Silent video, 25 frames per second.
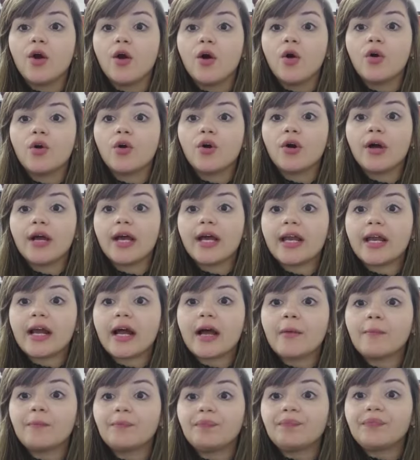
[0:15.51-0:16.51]

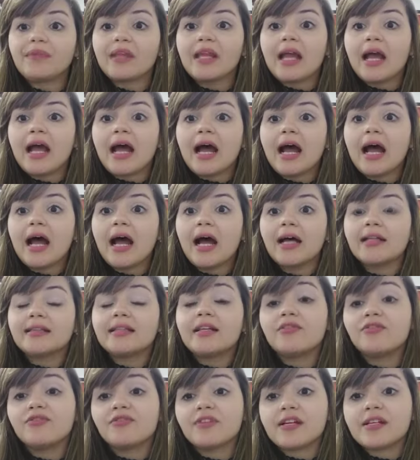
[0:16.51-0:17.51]
ocorrerá a
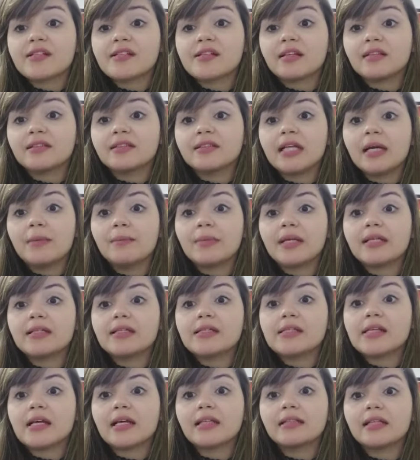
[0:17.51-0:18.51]
defesa da minha
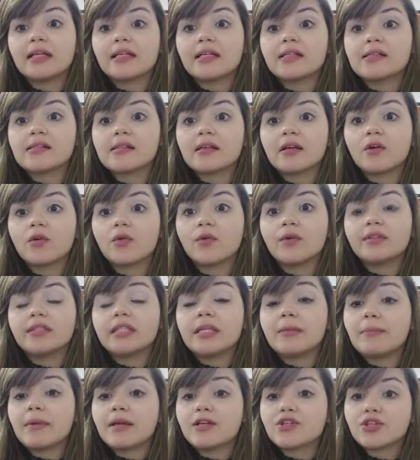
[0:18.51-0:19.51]
dissertação
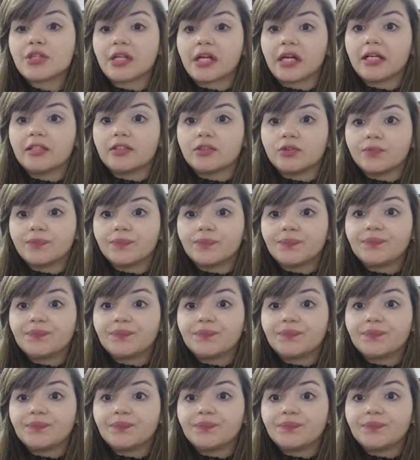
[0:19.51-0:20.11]
de mestrado.